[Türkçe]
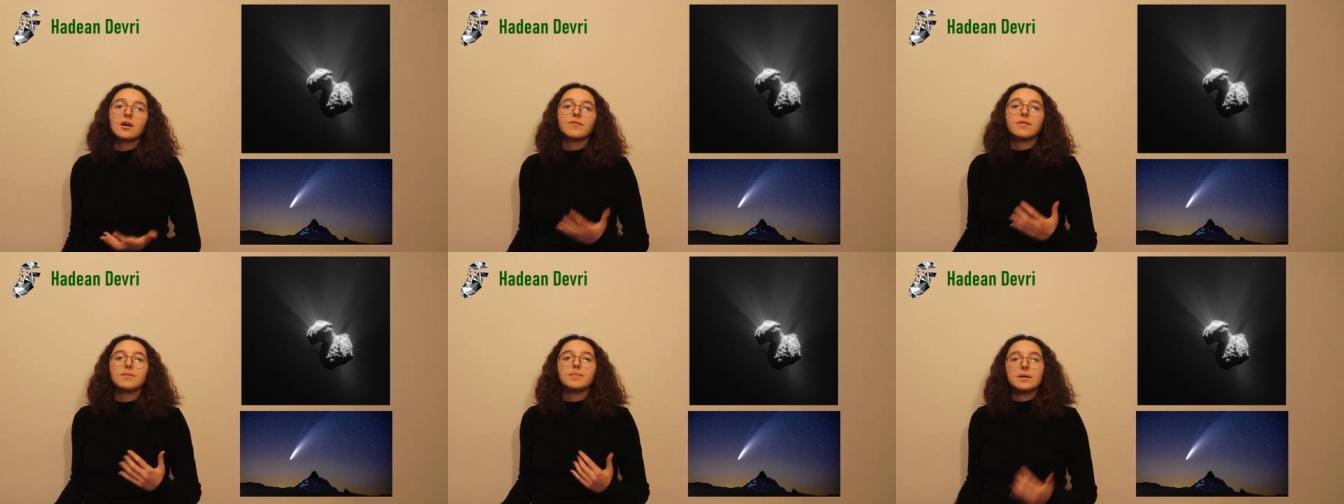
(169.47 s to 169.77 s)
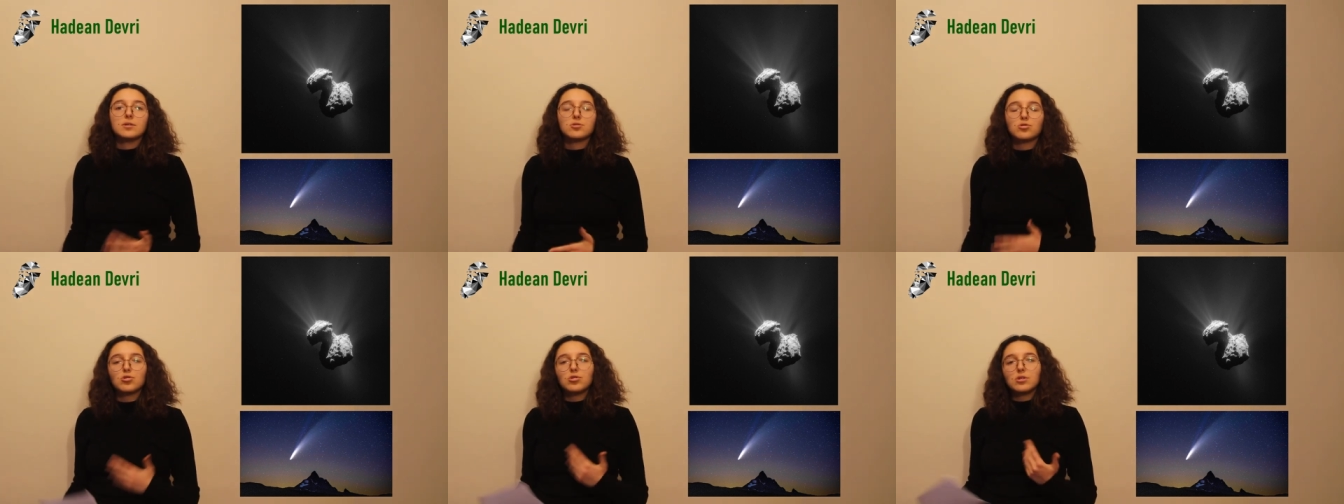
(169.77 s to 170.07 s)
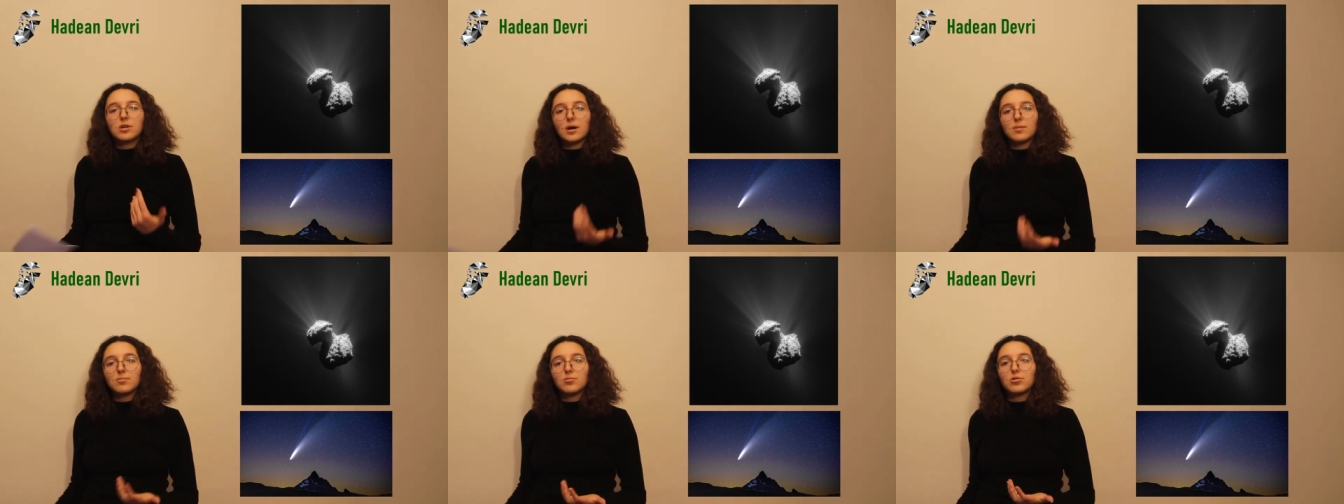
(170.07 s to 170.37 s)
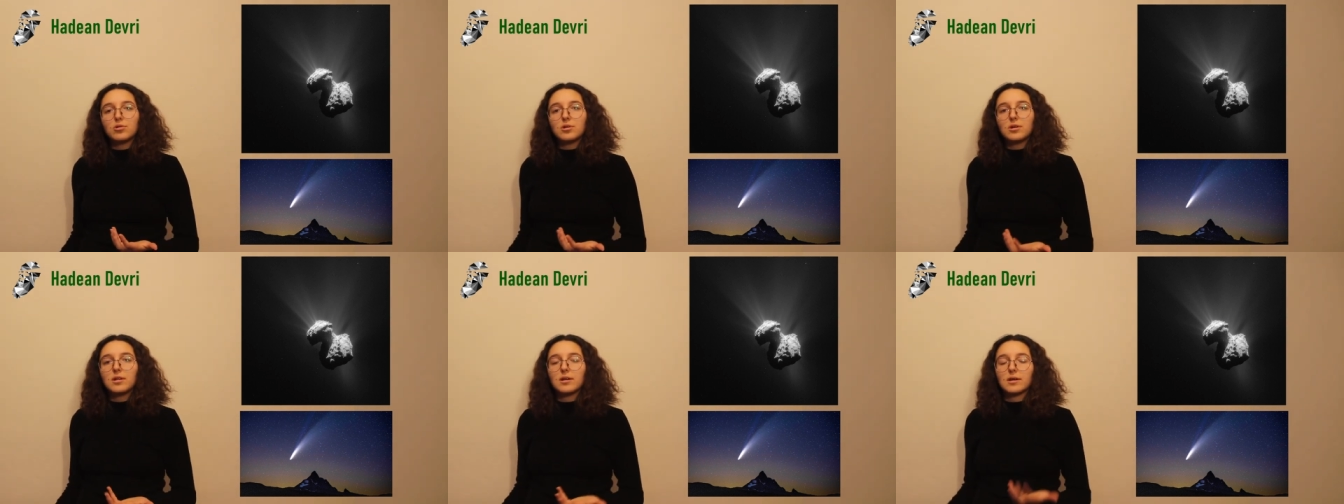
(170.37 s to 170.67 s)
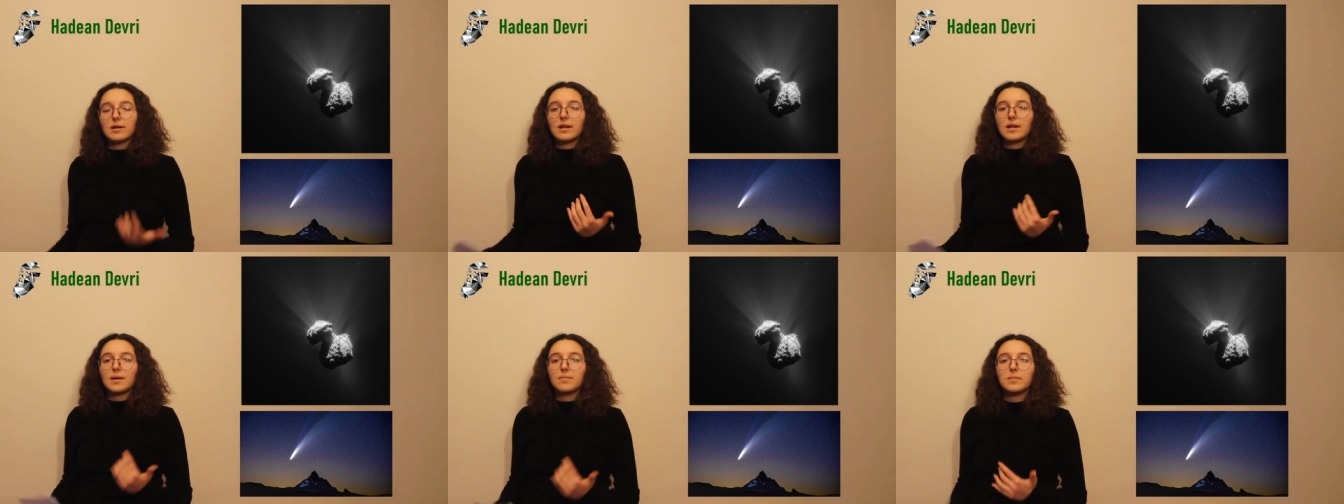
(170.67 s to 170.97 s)
ve meteor yağmurlarıyla
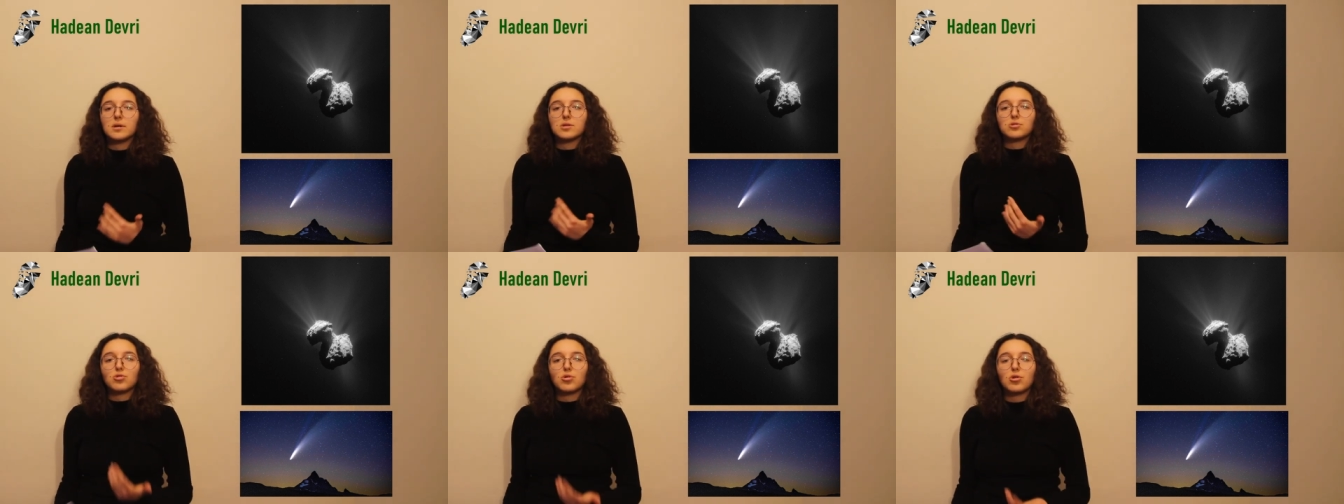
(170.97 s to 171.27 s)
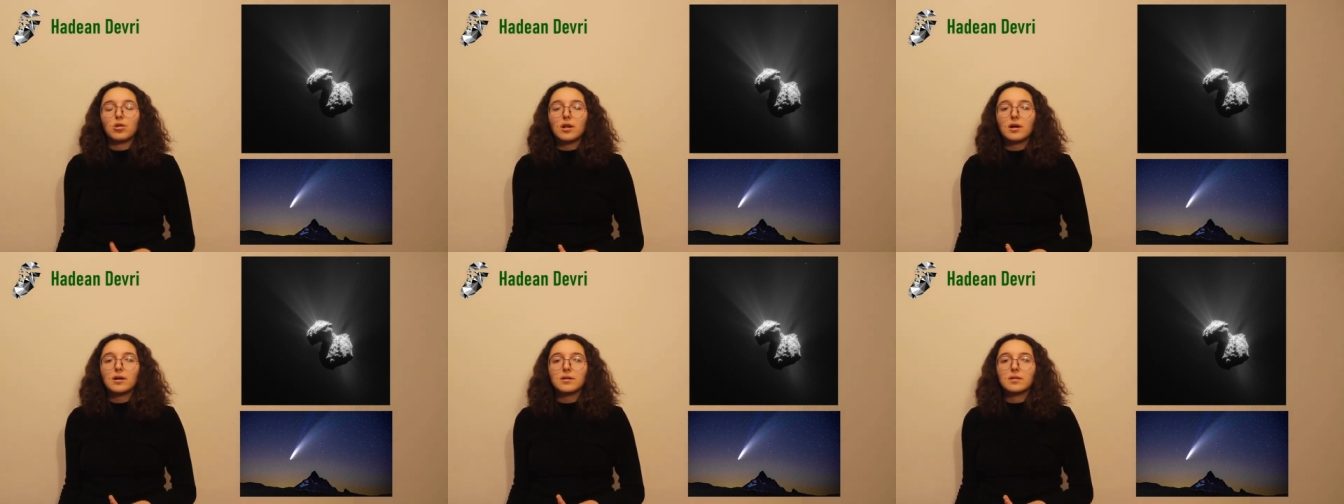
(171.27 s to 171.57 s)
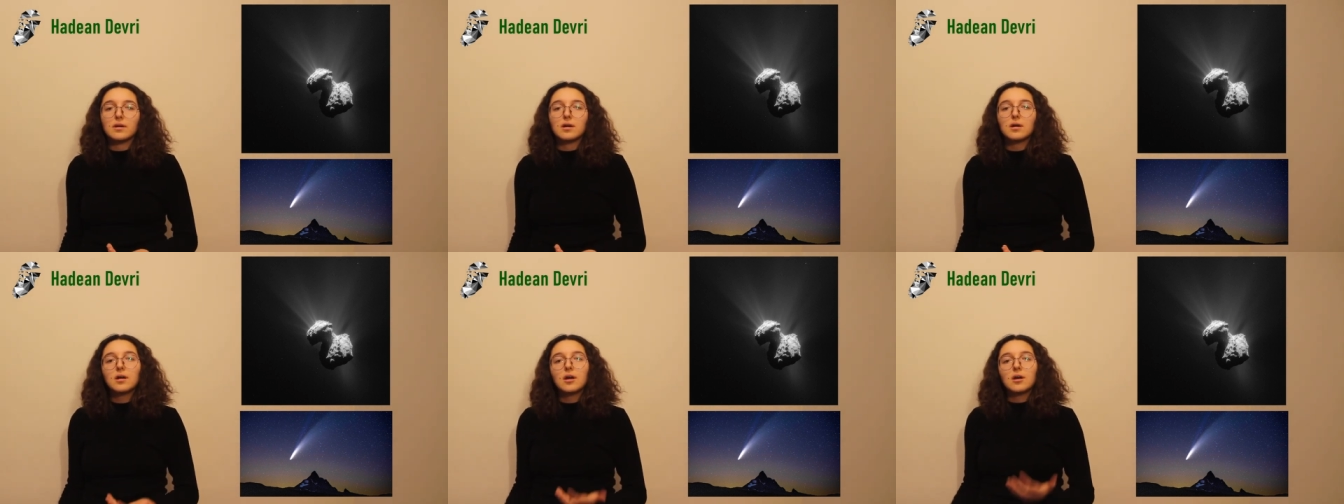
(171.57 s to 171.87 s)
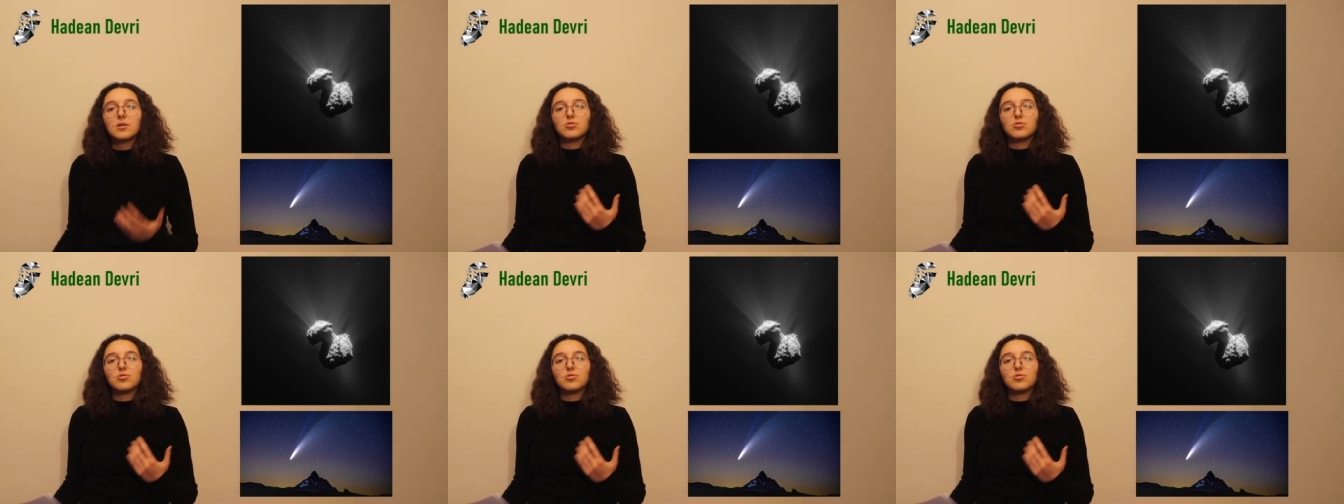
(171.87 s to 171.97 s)
gelen meteorlar da